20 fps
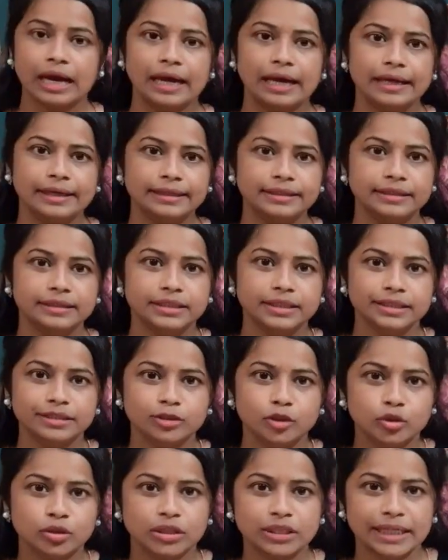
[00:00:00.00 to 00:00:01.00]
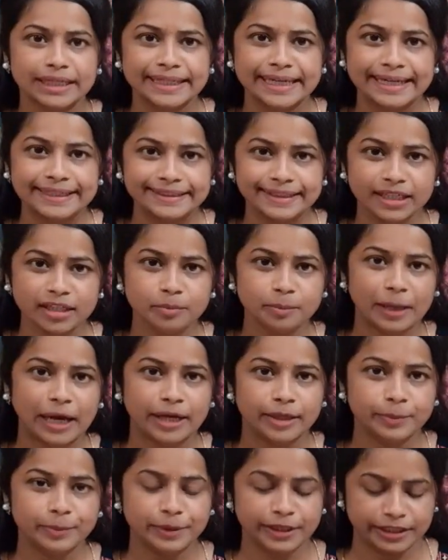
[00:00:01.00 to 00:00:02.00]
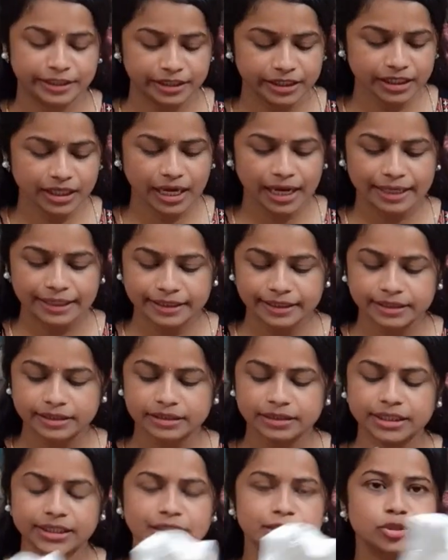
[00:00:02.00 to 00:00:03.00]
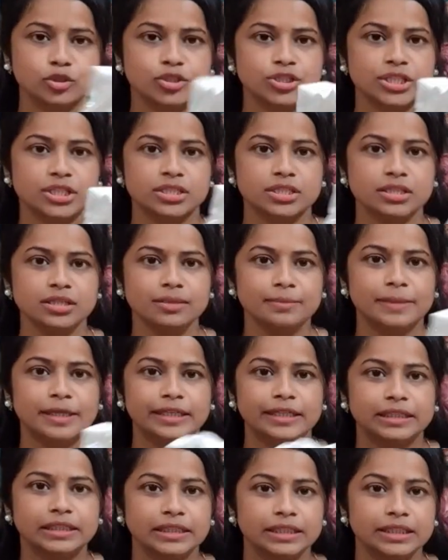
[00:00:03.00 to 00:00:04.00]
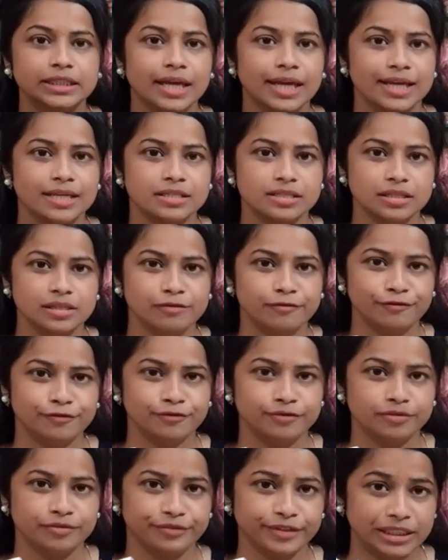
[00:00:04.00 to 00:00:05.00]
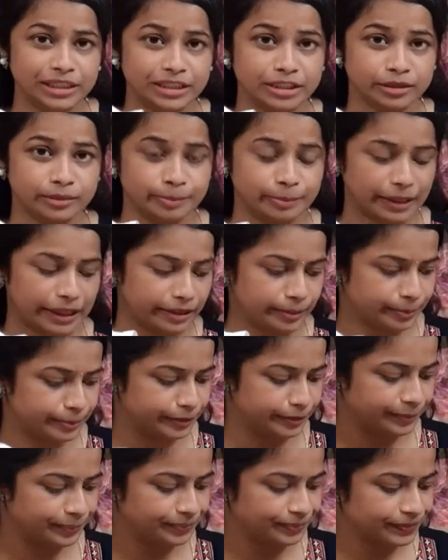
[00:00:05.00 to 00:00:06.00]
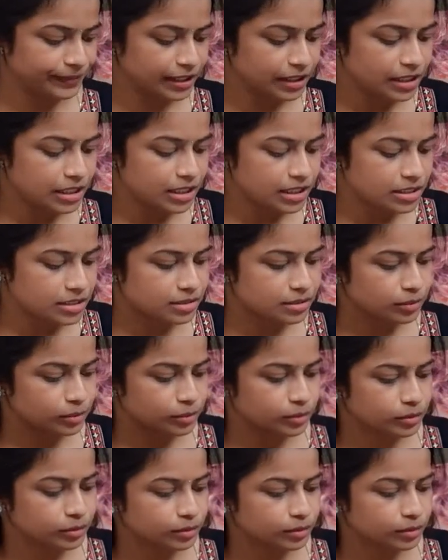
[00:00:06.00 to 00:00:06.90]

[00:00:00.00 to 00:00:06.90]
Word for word: అండ్ ఇది ఒక కనెక్టింగ్ పైప్ అండి అండ్ ఇది వచ్చేసి మనకి నేసల్ ఫిల్టర్ పైప్ సో